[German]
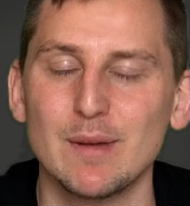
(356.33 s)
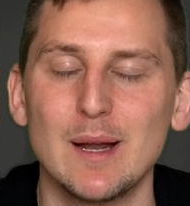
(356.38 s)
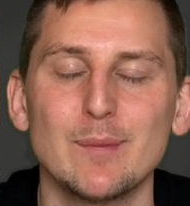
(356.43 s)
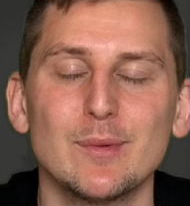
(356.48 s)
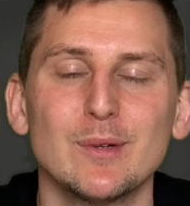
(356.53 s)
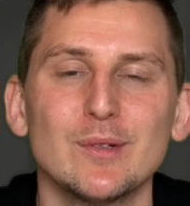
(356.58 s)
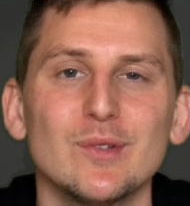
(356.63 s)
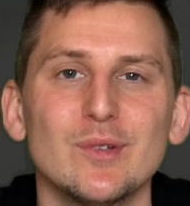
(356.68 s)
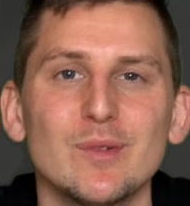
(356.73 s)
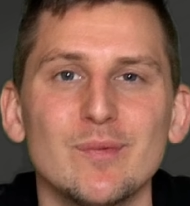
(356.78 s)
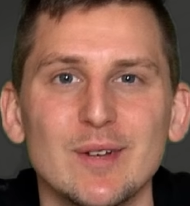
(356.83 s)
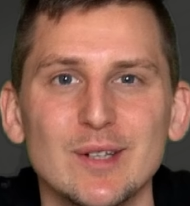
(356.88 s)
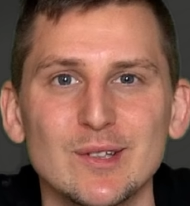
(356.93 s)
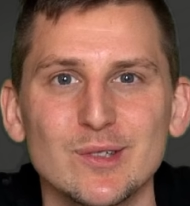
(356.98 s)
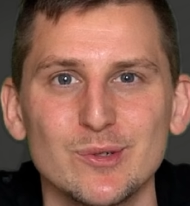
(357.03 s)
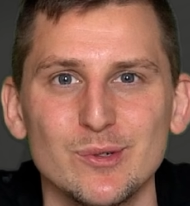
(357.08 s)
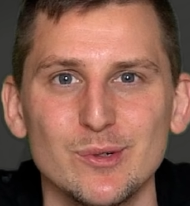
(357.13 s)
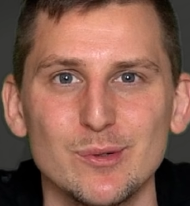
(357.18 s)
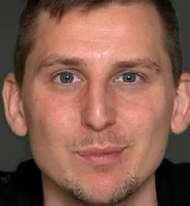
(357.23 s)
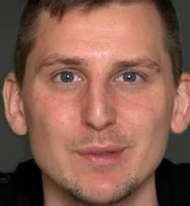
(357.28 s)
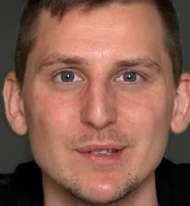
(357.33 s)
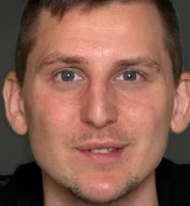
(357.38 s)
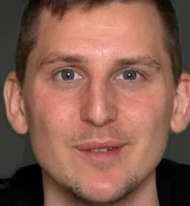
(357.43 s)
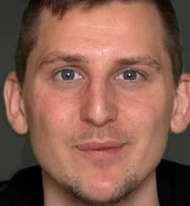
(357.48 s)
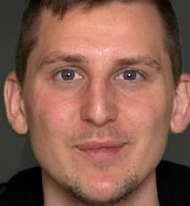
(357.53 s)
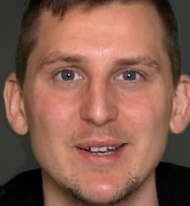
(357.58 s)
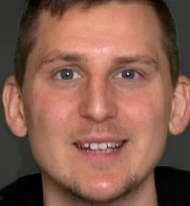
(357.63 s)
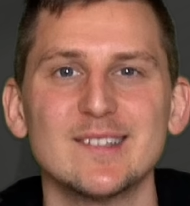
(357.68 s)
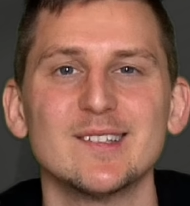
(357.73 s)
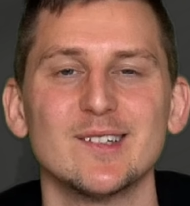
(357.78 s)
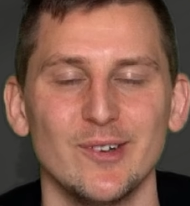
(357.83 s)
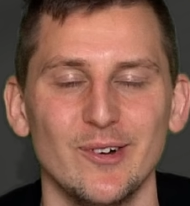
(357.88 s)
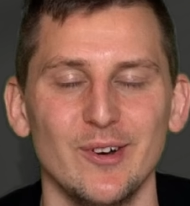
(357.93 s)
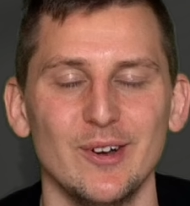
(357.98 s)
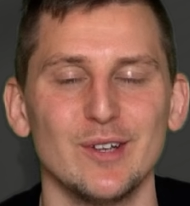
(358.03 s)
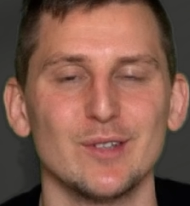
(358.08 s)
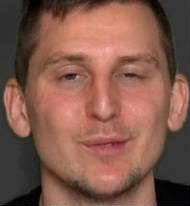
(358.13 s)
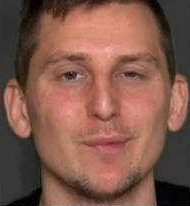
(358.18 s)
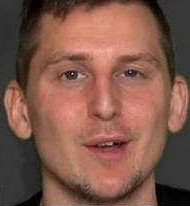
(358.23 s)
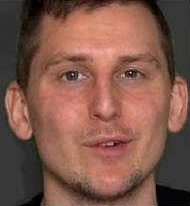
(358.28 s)
Bleibt gesund, macht's gut, bis demnächst,
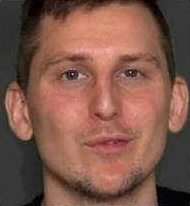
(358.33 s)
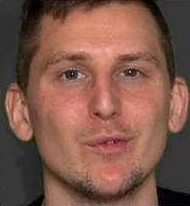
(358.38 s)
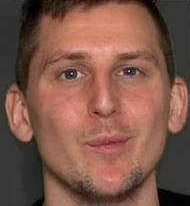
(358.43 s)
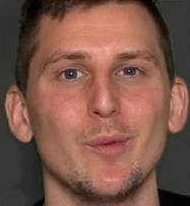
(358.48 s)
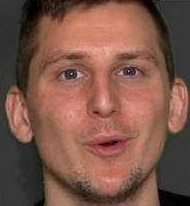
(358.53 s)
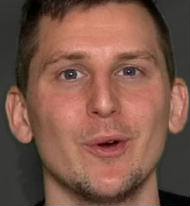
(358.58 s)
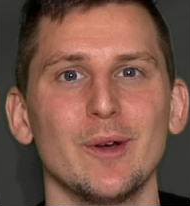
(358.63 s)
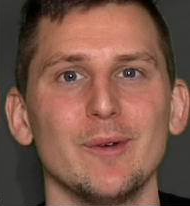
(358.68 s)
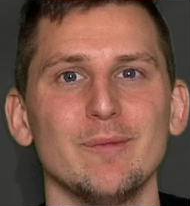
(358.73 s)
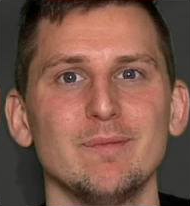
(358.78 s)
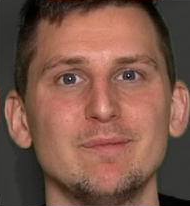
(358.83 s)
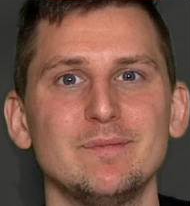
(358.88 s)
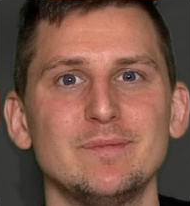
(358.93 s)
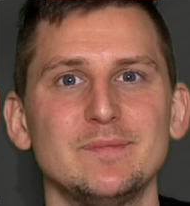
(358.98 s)
euer Smartphone-Blogger.